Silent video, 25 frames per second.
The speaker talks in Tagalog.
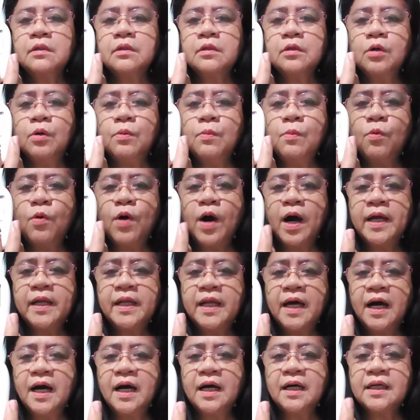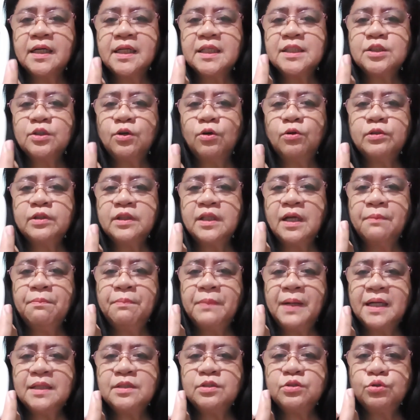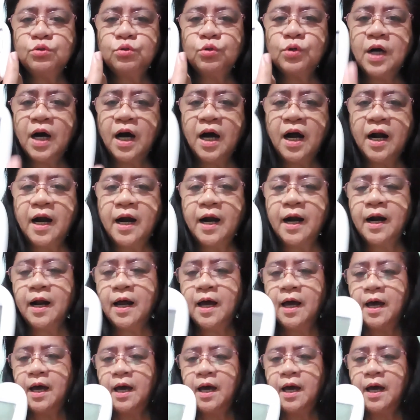kumuha ng result ng blood sugar.